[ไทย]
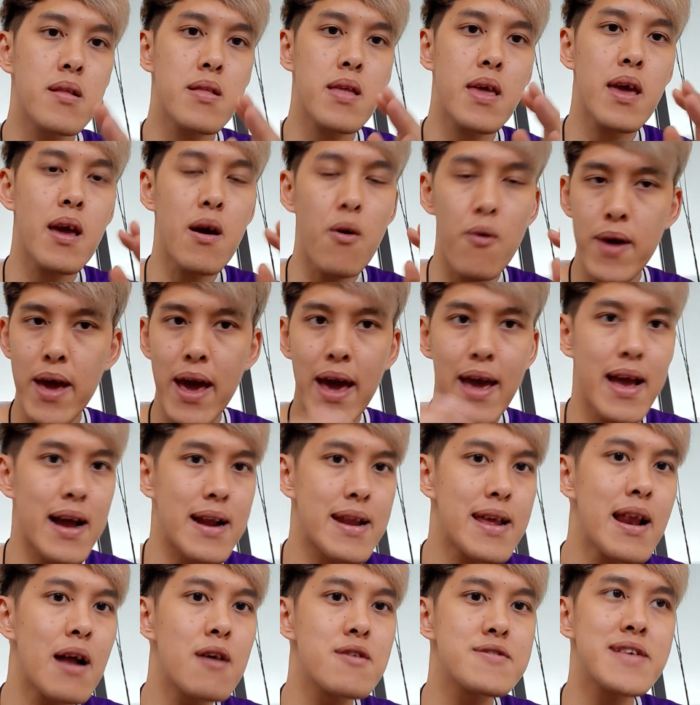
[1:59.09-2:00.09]
ที่โอเคอย่า
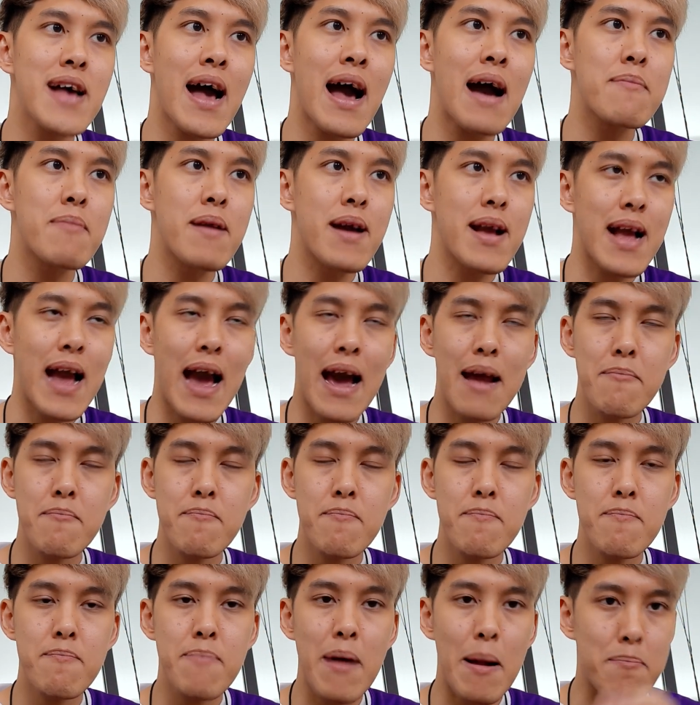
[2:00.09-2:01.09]
งที่เราทราบแหละการ
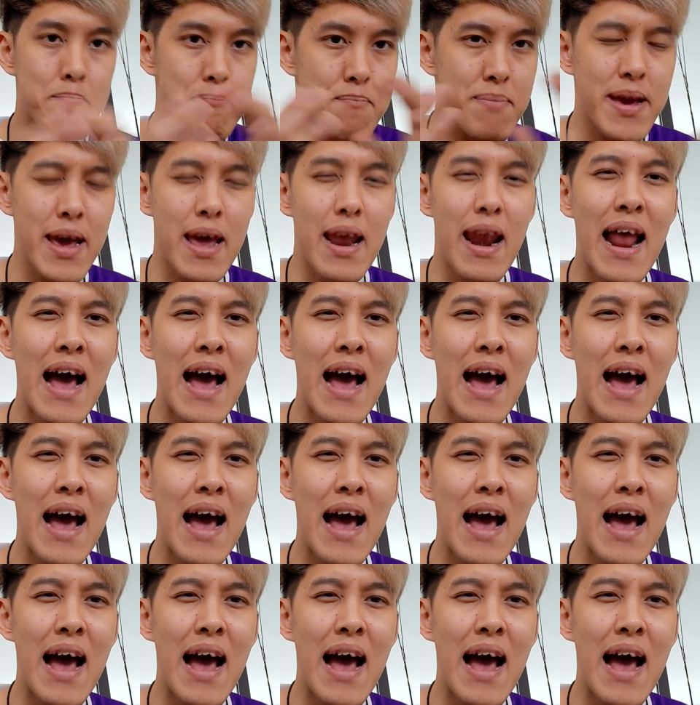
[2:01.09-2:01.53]
ปรับเปลี่ยน